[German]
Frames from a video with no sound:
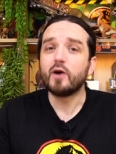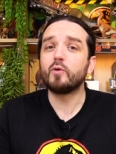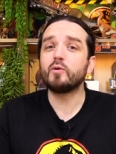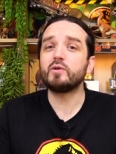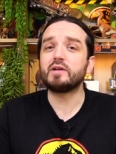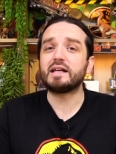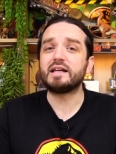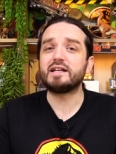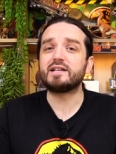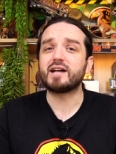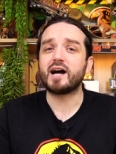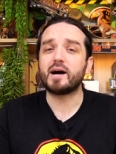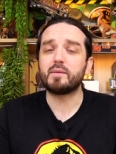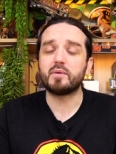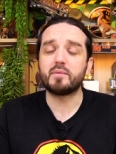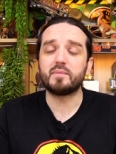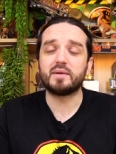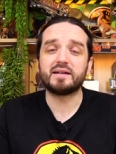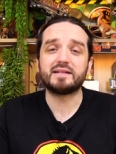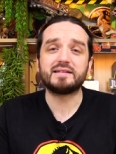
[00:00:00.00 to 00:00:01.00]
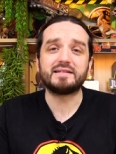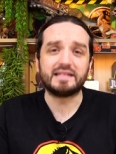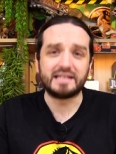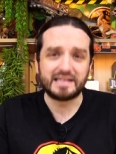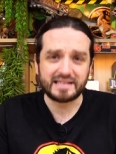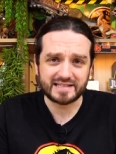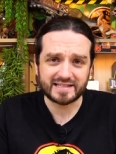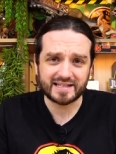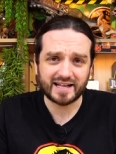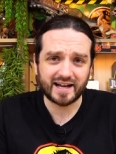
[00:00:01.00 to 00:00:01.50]
und ich habe mir
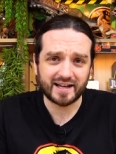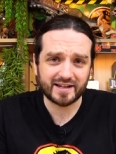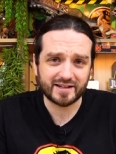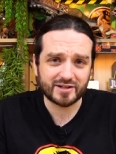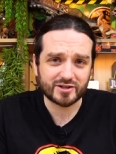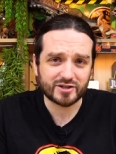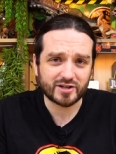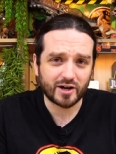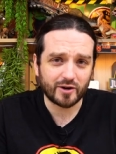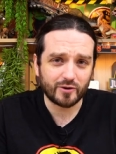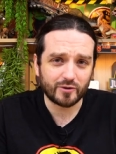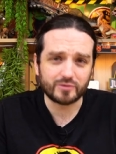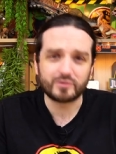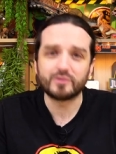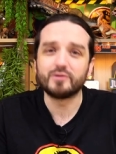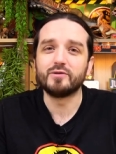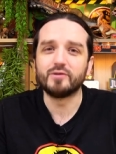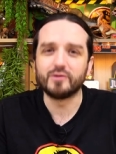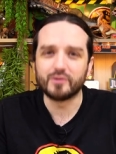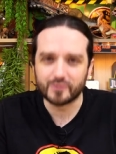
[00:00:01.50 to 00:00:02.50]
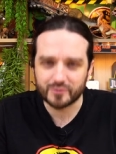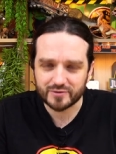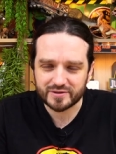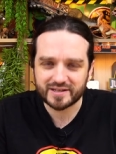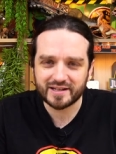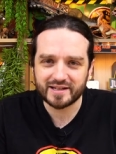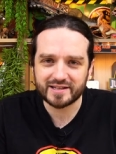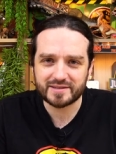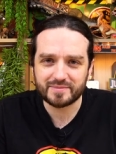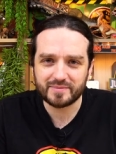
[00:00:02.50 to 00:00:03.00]
diesen angeschaut. Los
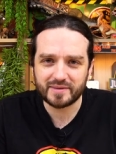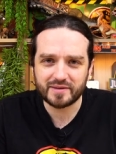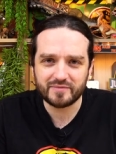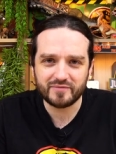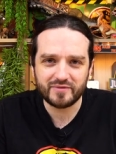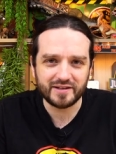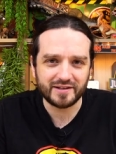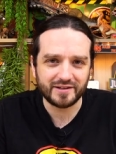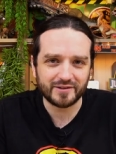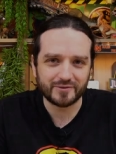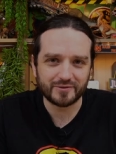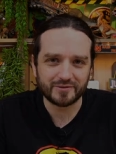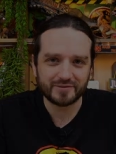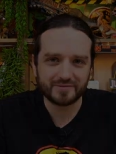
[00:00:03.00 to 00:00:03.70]
geht's mit dem Video.